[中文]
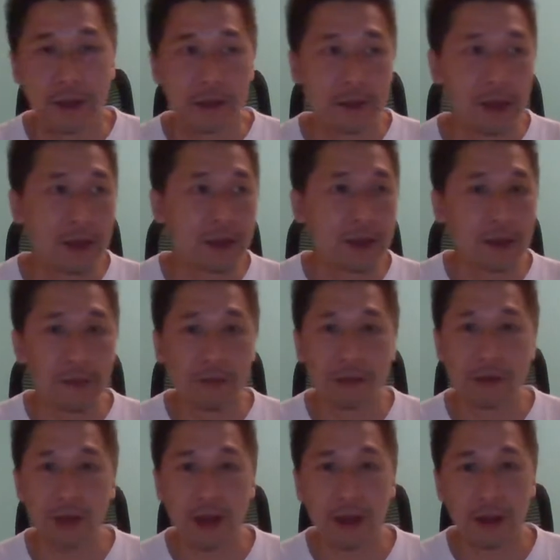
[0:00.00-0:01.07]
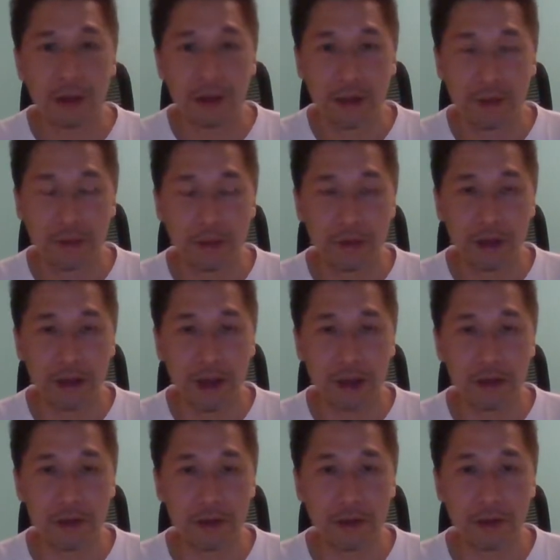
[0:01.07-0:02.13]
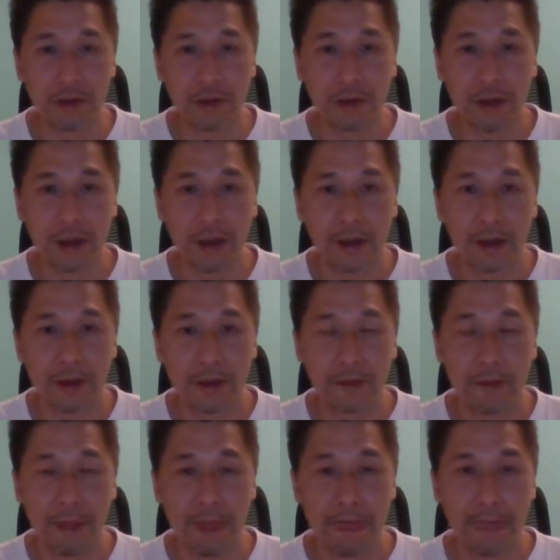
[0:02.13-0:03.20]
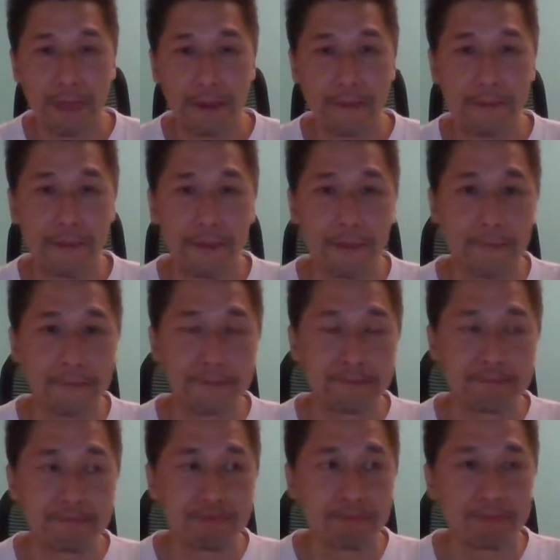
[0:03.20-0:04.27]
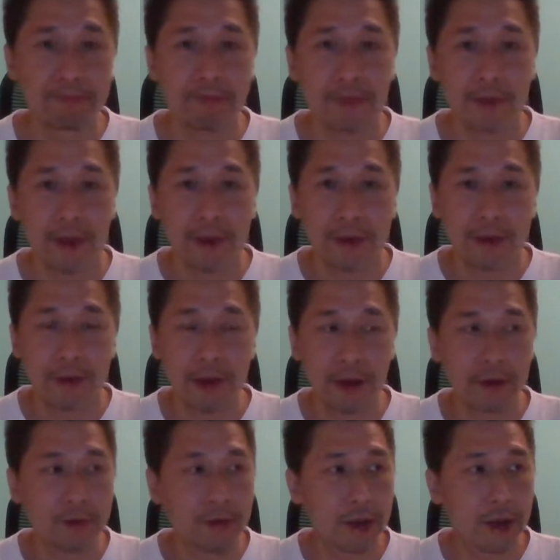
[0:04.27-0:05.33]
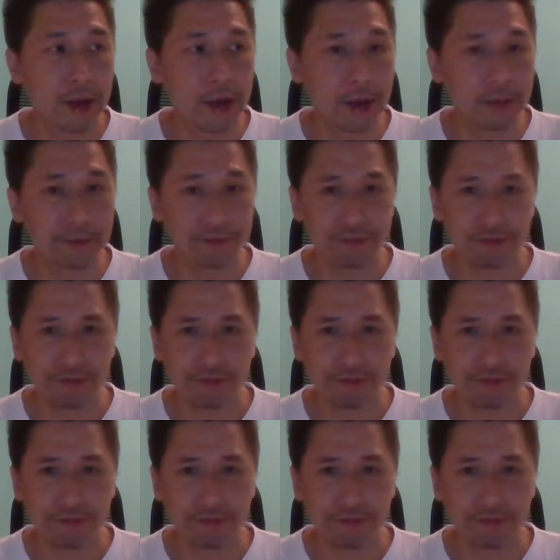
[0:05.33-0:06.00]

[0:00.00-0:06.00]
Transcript: 那你不刷你不刷单你吃亏啊，啊，然后呃，